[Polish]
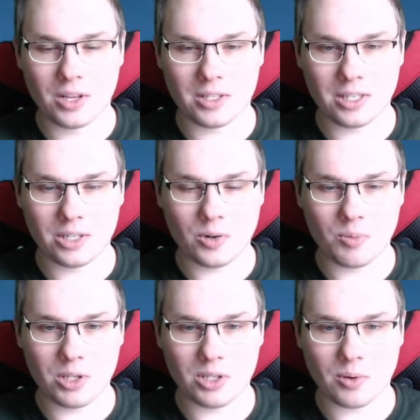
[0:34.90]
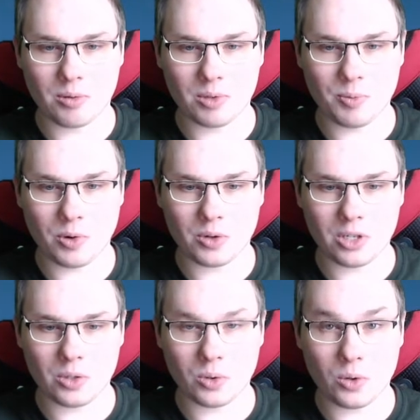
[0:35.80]
zajęło mi całkiem sporo
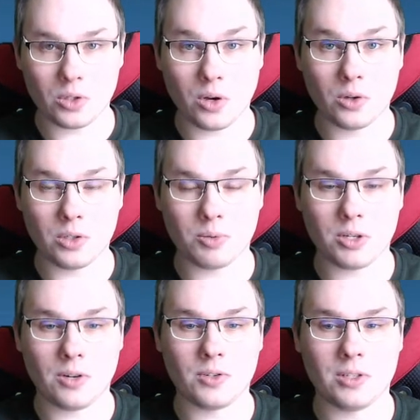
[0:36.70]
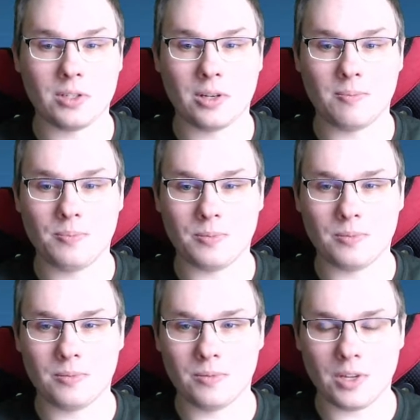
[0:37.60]
czasu. O co chodzi przede wszystkim
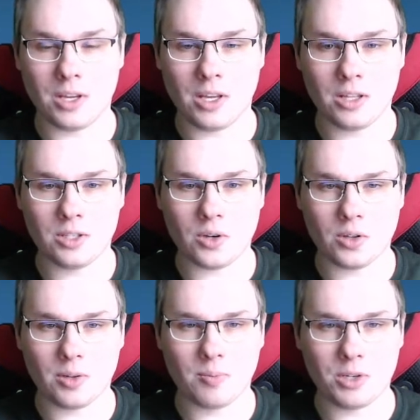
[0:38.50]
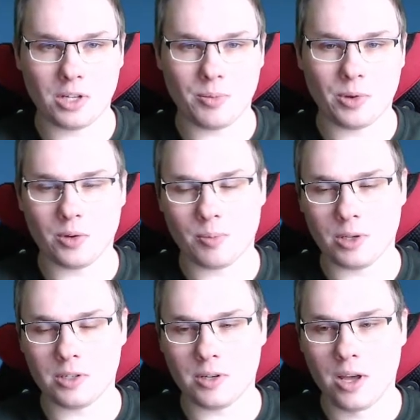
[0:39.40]
mm, i co o tym myślę, bo to
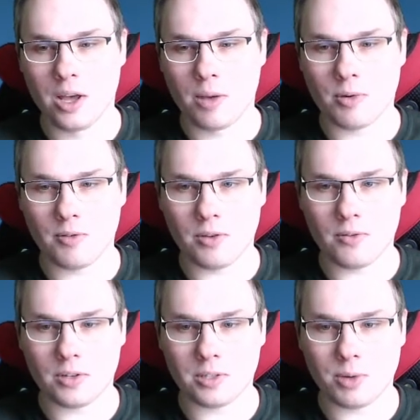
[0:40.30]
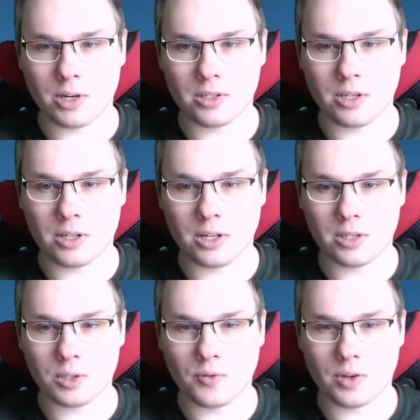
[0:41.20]
będzie pewnie Was bardziej
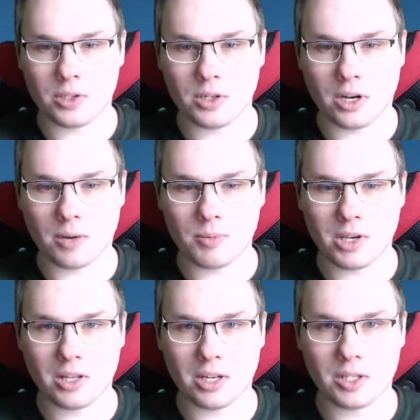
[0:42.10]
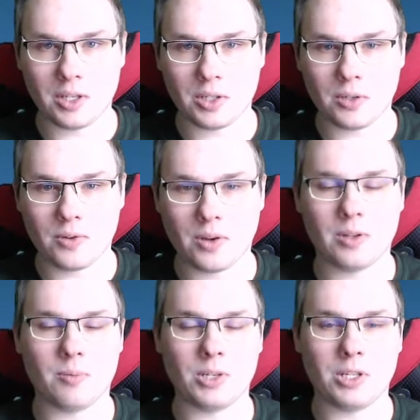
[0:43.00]
interesować, a mnie interesuje, co Wy o
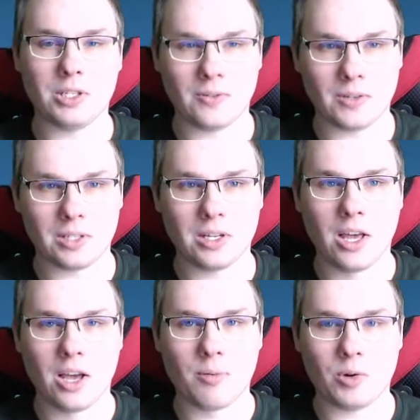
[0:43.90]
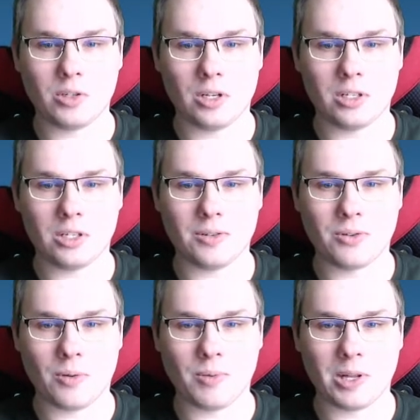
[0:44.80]
tym myślicie, więc podzielcie się w
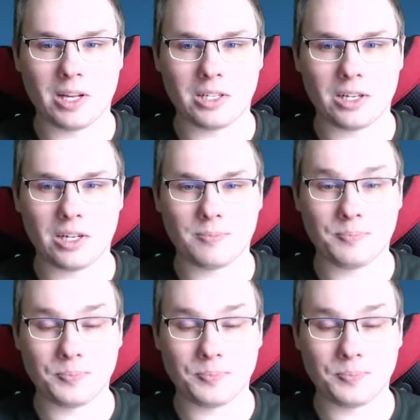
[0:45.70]
komentarzach.